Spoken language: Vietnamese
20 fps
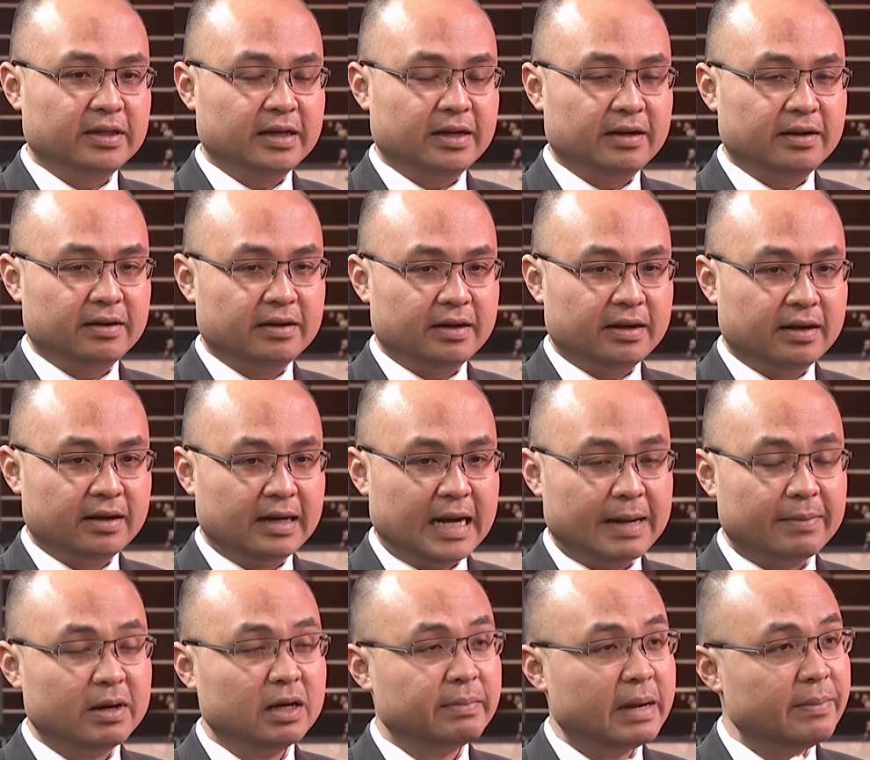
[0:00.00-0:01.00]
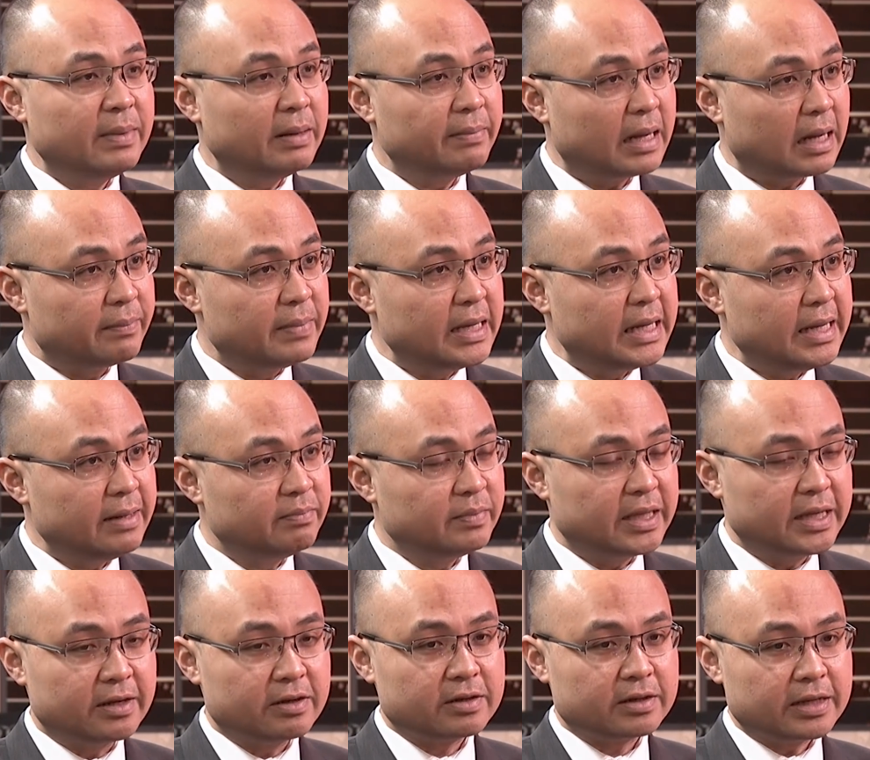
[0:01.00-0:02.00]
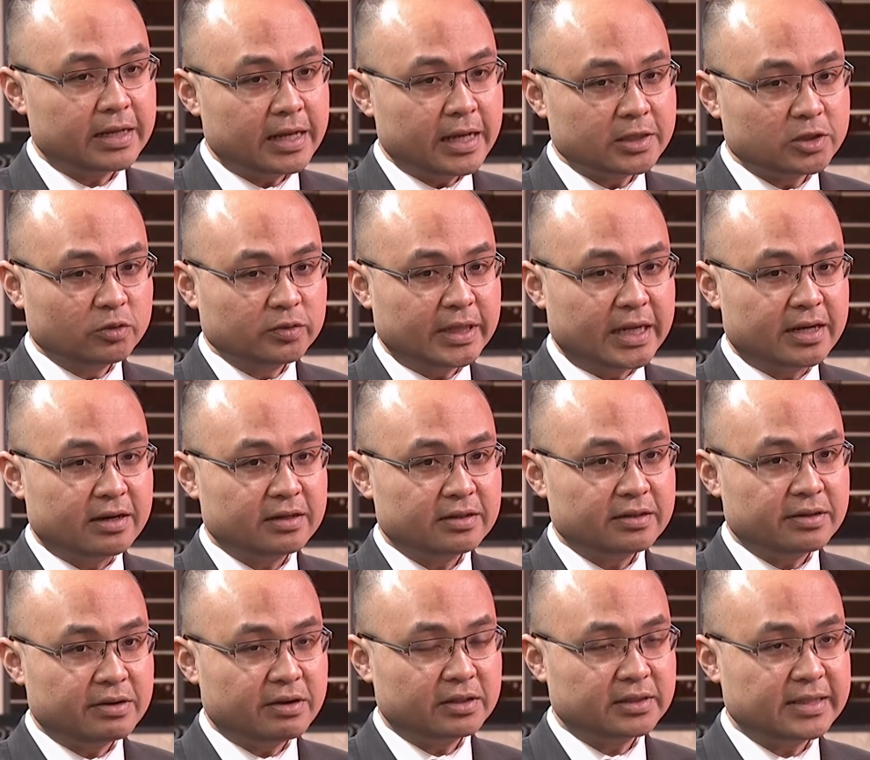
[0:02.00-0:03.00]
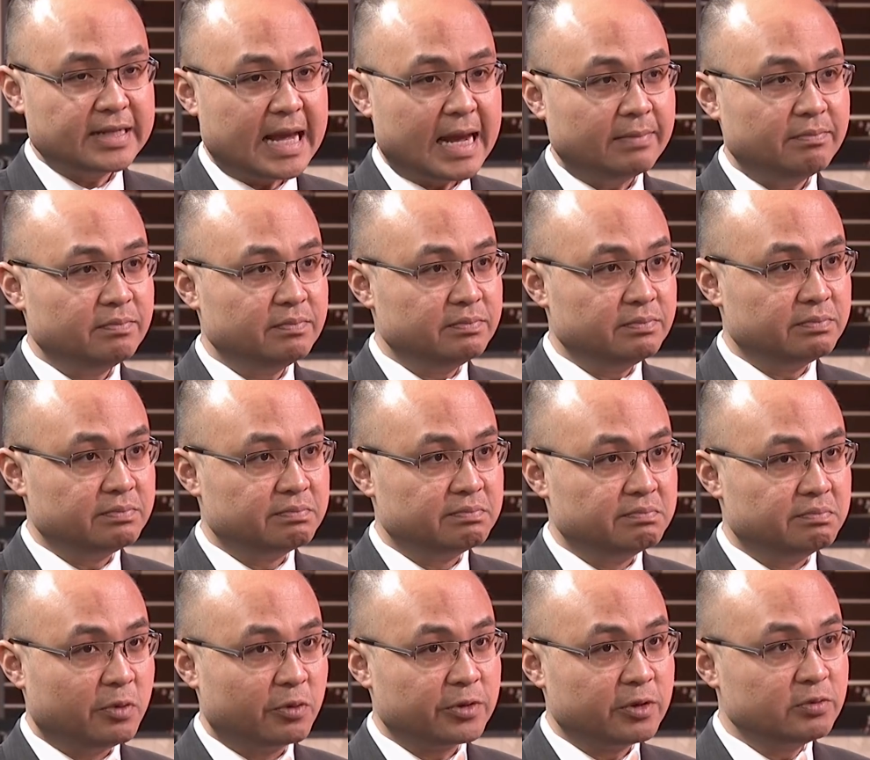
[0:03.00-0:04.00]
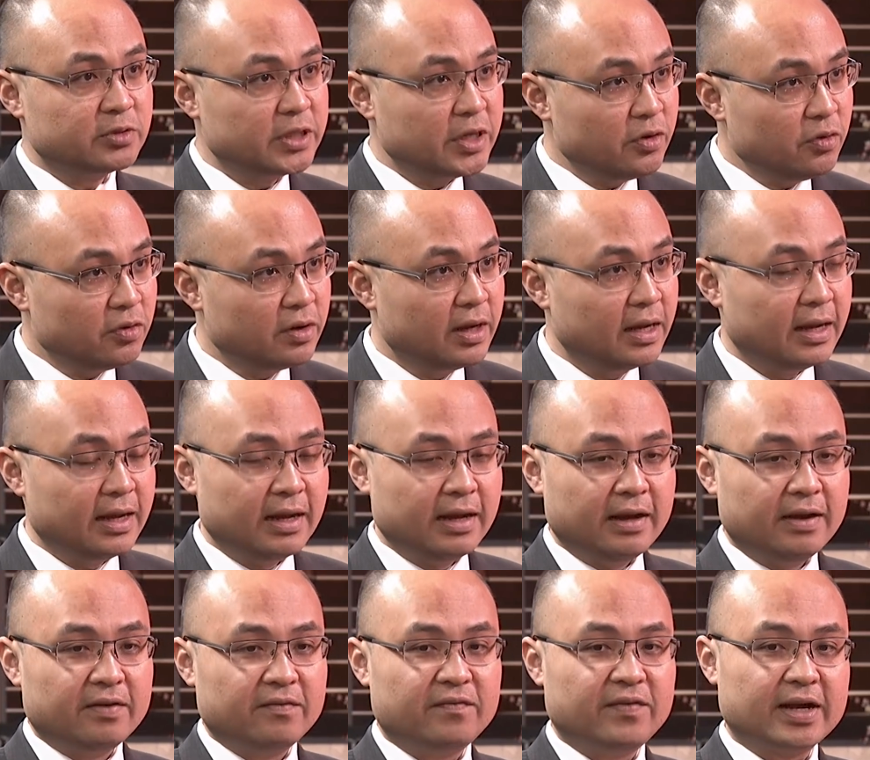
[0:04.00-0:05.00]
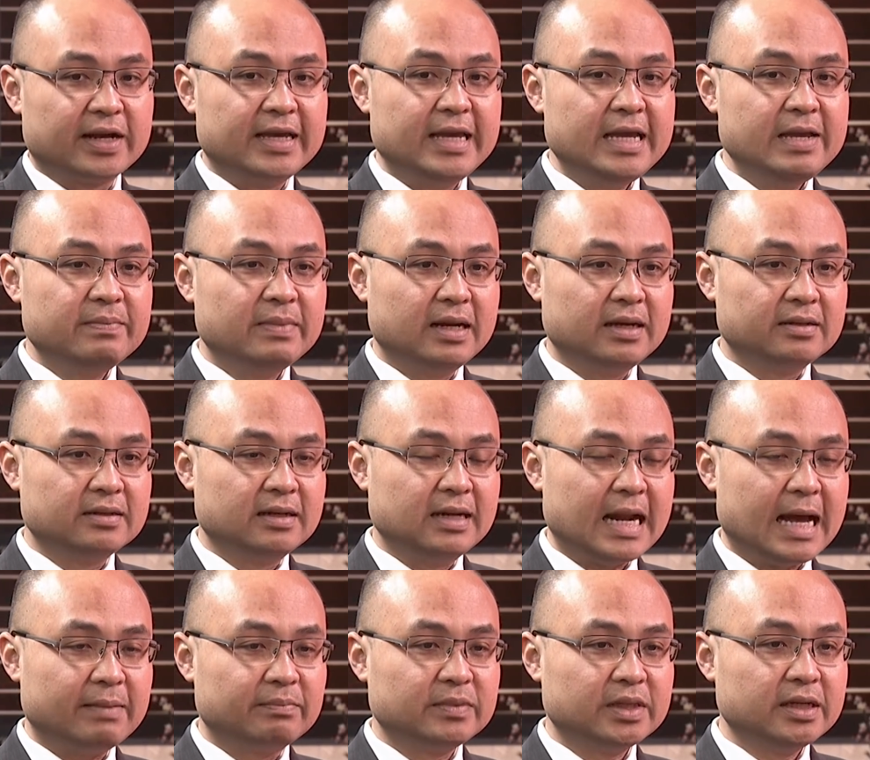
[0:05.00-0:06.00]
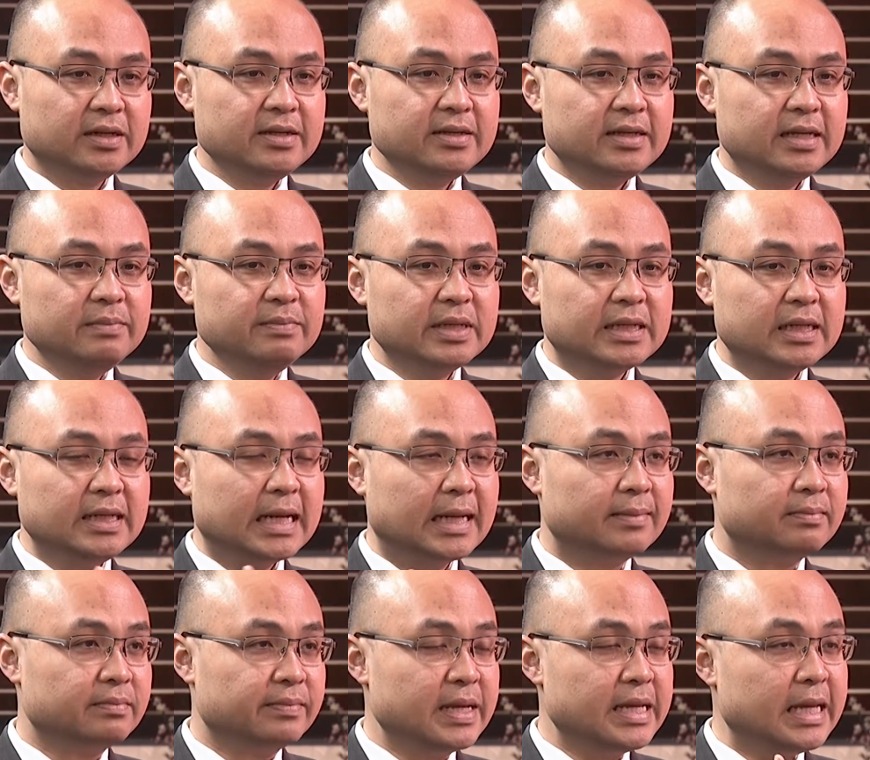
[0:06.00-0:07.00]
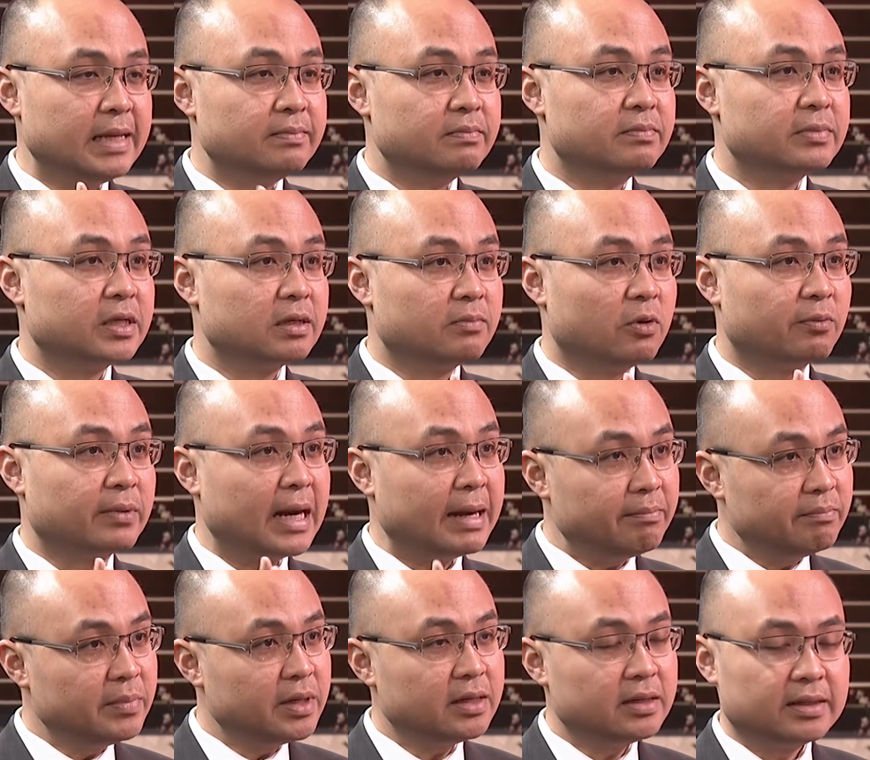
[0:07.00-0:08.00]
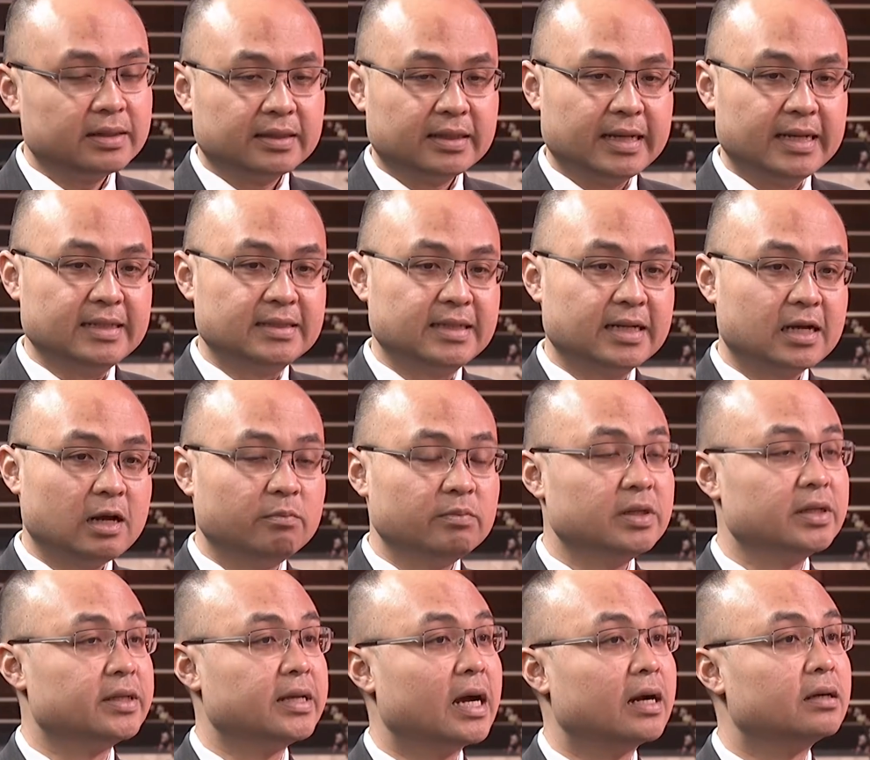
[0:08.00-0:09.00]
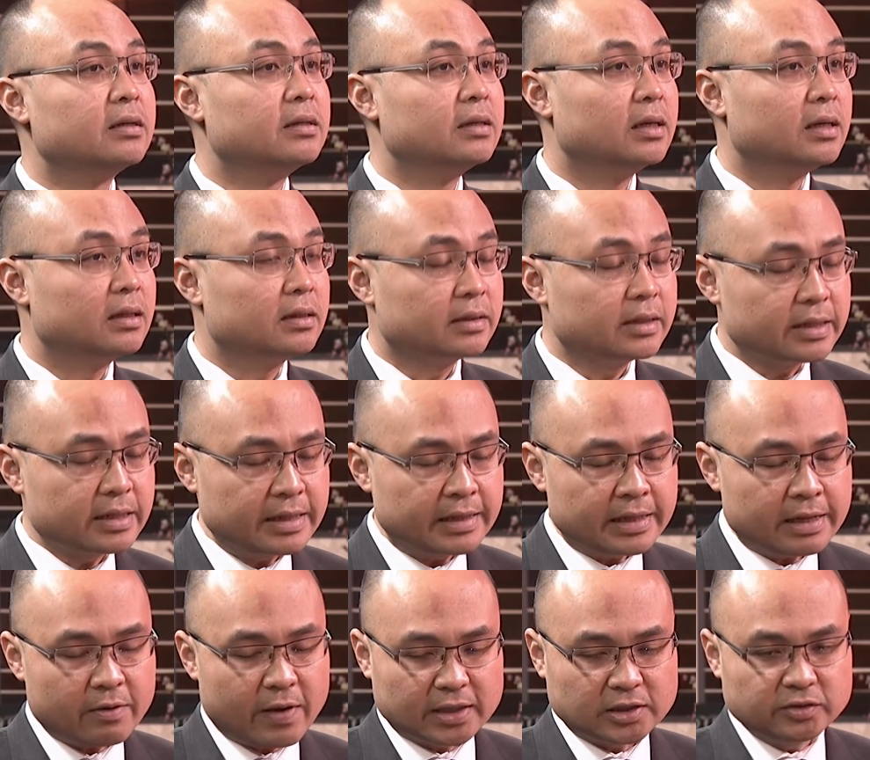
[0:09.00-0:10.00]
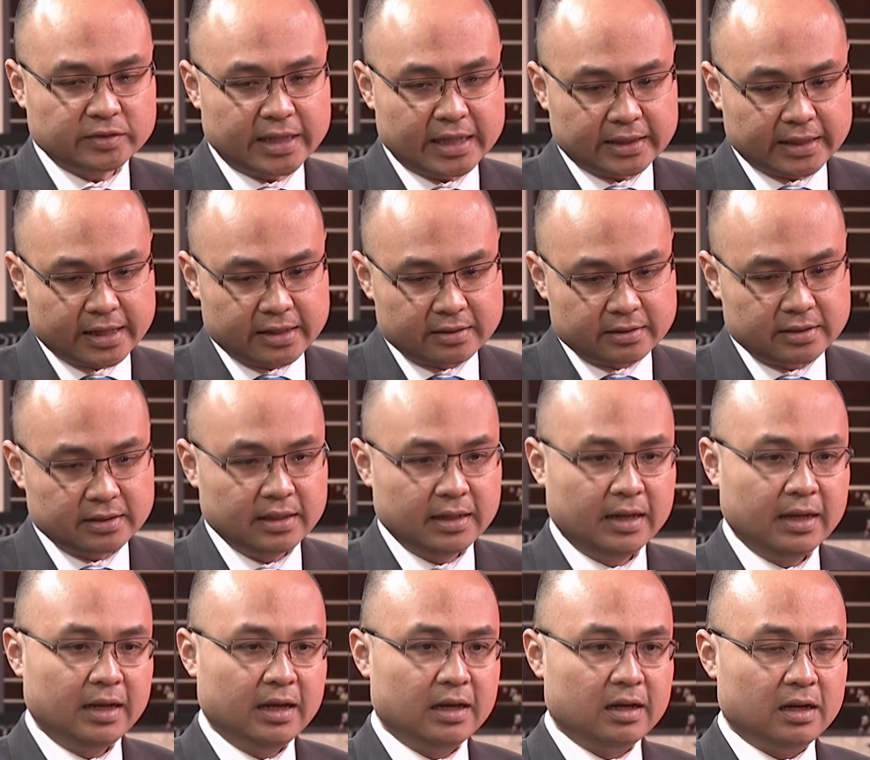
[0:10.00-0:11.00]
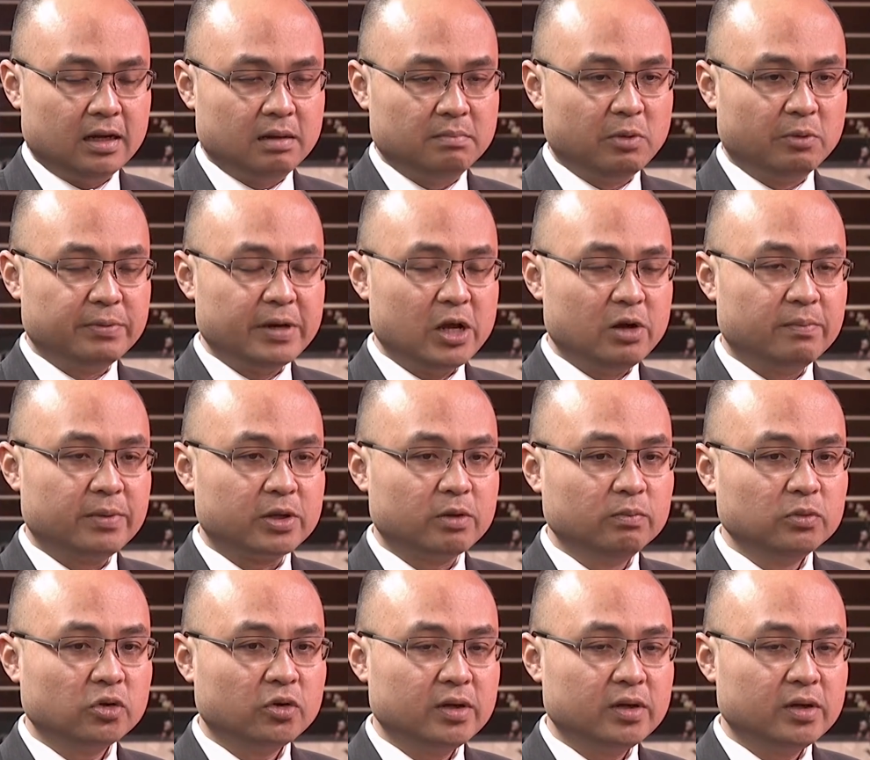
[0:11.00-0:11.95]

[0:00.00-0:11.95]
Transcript: uh, làm hơn 75.000 Mỹ kim thì cái, cái số tiền nó nó sẽ giảm một chút xíu uh-huh. và khi mà làm tới 99.000 Mỹ kim cho một năm đó thì sẽ không được nhận uh, cái khoản số tiền này nữa uh, một điều mà chúng